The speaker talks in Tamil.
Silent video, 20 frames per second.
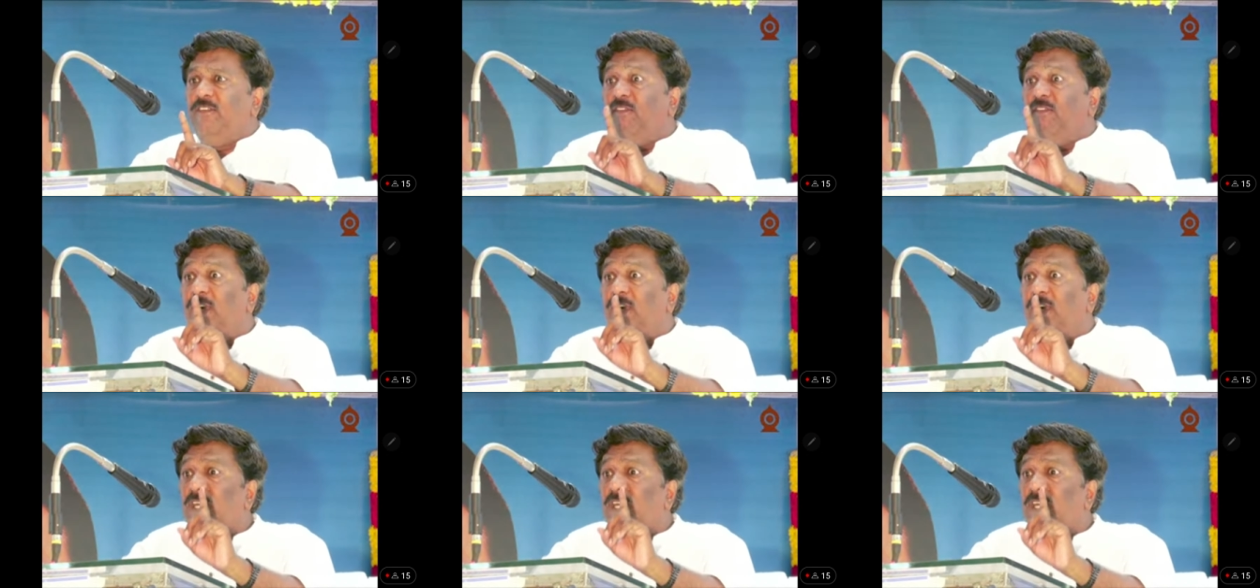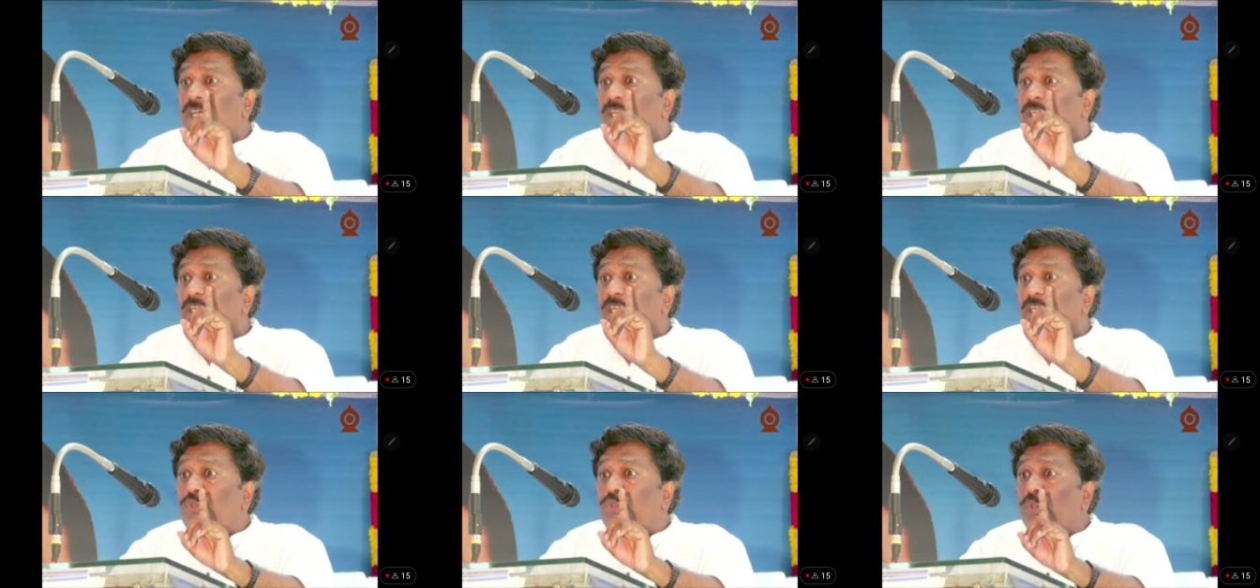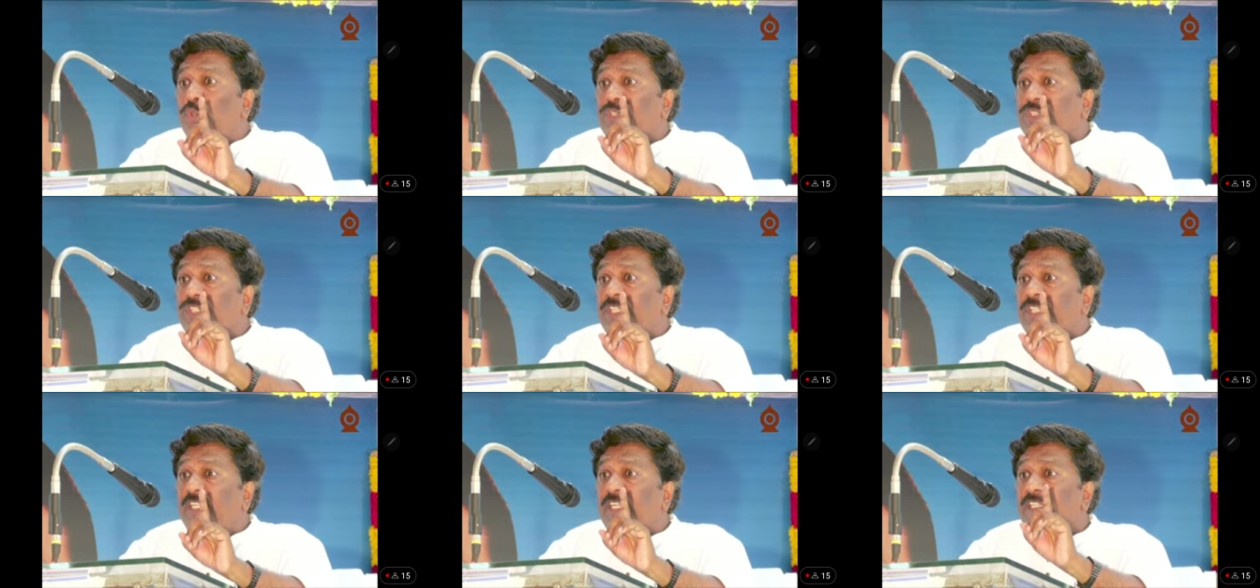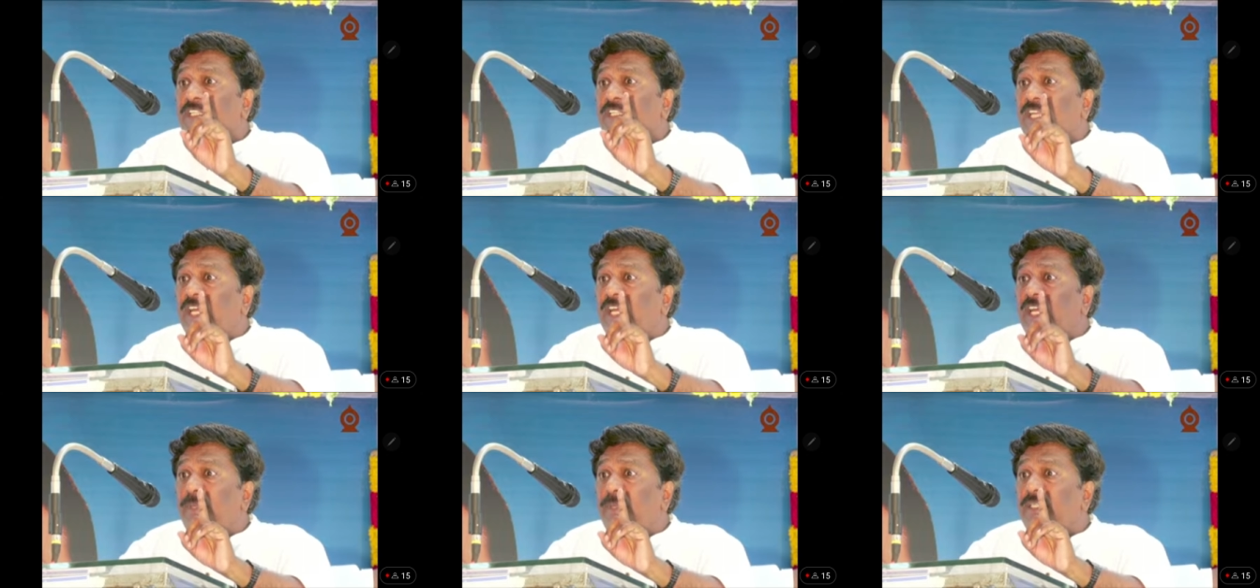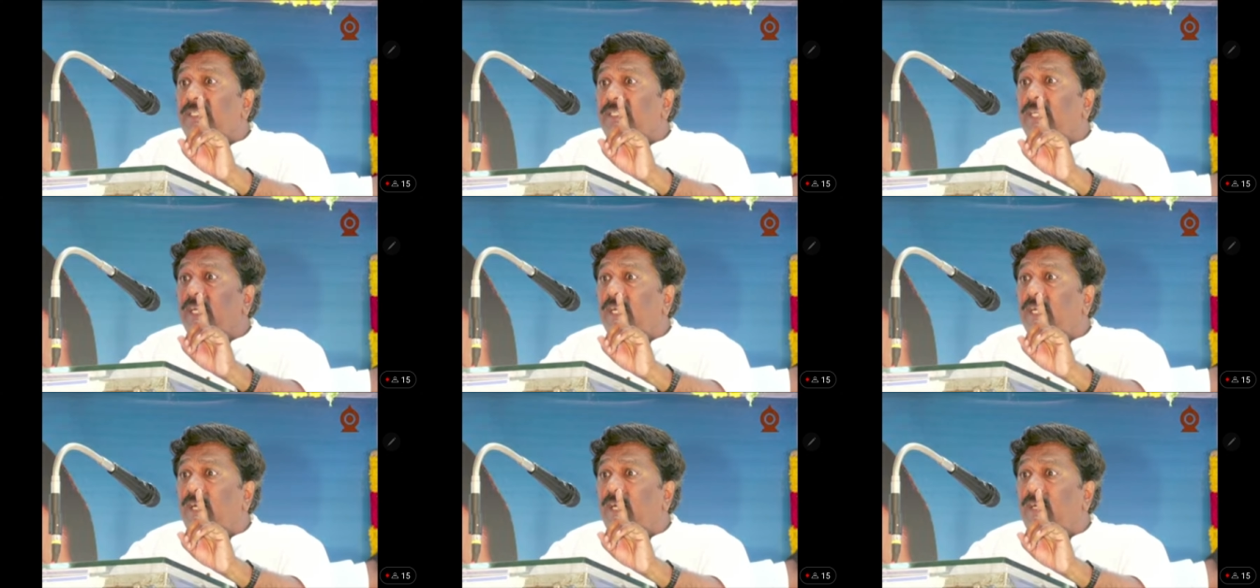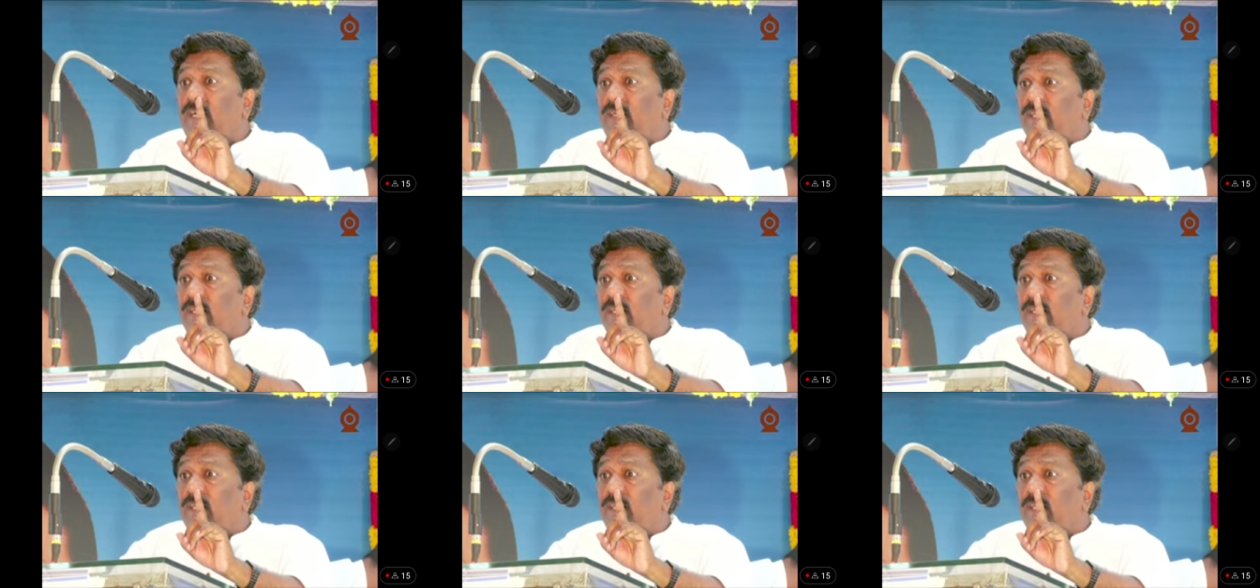வள்ளலாரை சுற்றி இருந்த அன்பர்கள்